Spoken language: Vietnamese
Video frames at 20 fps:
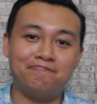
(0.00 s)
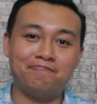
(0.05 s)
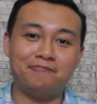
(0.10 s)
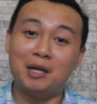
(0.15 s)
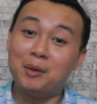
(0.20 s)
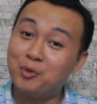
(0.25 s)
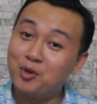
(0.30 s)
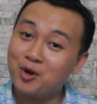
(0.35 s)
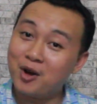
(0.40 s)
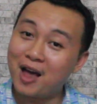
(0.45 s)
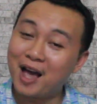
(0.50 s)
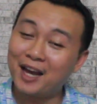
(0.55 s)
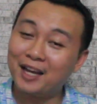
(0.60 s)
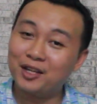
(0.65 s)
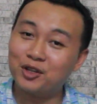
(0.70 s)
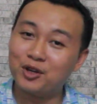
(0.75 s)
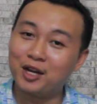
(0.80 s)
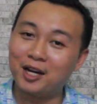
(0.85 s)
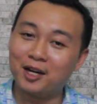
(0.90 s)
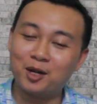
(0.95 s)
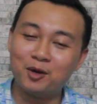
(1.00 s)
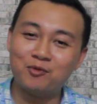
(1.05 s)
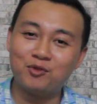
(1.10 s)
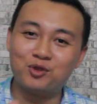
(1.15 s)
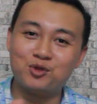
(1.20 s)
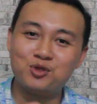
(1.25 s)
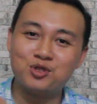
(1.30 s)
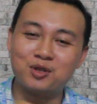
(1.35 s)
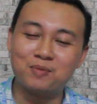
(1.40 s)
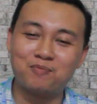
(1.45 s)
If you like, you can look
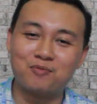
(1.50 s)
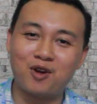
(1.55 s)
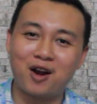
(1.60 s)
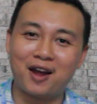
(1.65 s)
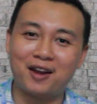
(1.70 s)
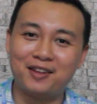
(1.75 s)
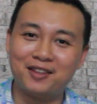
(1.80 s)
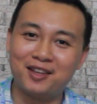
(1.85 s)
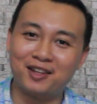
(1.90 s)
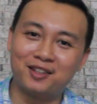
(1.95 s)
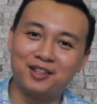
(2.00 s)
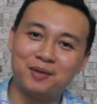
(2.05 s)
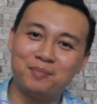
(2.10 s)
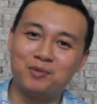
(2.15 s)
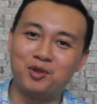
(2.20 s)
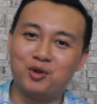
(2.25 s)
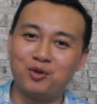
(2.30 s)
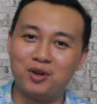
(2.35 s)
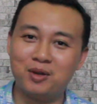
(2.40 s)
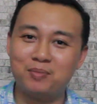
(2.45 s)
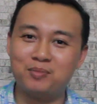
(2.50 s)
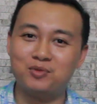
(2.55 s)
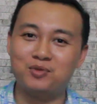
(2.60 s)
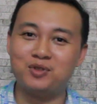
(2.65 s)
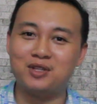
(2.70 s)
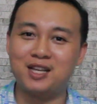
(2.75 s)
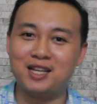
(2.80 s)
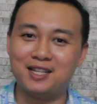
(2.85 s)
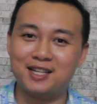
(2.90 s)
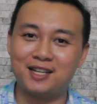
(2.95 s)
mình subscribe để nhận thêm nhiều clip
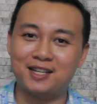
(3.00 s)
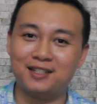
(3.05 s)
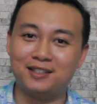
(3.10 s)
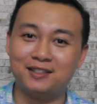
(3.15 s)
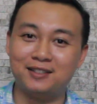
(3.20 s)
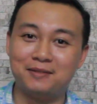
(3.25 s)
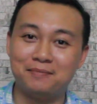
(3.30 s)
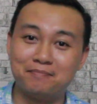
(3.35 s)
Gen nha.